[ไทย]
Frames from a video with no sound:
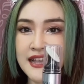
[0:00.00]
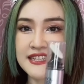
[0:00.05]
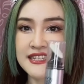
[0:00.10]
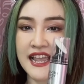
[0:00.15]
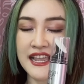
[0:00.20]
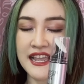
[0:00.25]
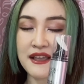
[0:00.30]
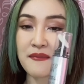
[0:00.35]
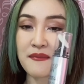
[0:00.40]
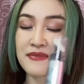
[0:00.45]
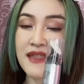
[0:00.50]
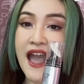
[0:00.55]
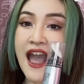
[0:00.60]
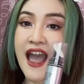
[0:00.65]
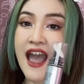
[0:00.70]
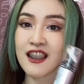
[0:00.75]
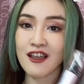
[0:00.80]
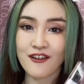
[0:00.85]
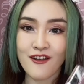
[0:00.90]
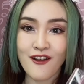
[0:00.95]
ใช้กับหน้า
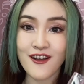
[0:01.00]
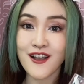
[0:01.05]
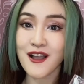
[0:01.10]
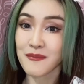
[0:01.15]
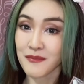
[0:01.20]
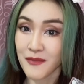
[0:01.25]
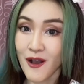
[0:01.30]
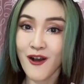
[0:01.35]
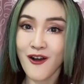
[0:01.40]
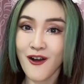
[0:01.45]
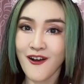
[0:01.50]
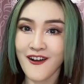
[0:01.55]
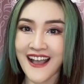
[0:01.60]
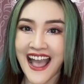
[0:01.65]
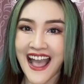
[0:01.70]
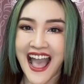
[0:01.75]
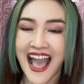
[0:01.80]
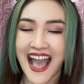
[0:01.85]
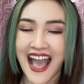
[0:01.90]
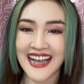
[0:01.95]
แล้วก็กับคอ
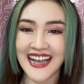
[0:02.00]
ค่ะ